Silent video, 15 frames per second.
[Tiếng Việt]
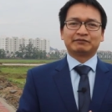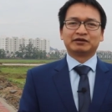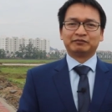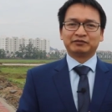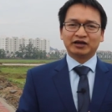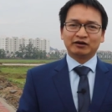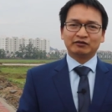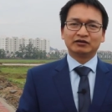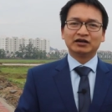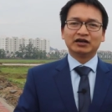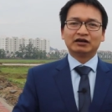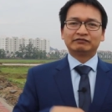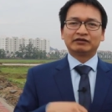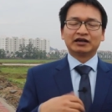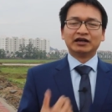giảm điểm theo,
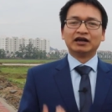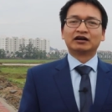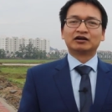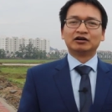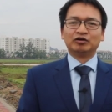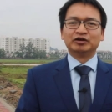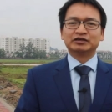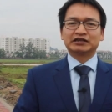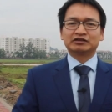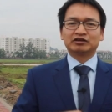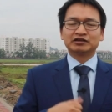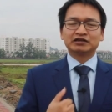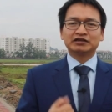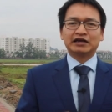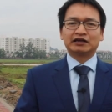và đây là cơ hội dành
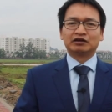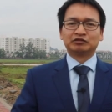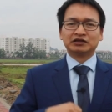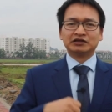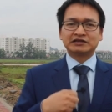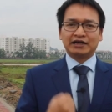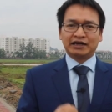cho những nhà đầu